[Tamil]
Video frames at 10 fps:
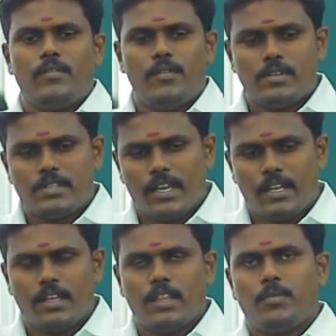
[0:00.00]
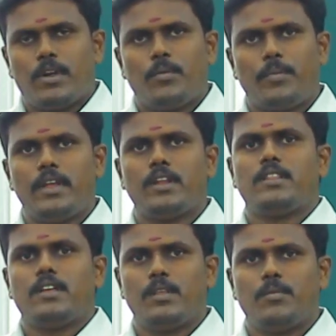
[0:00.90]
விவசாயிக்கு தகுந்த மாதிரியும் பயிருக்கு
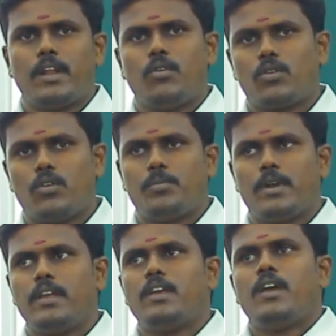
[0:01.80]
தகுந்த மாதிரியும் ஒர்க் அவுட் பண்ணி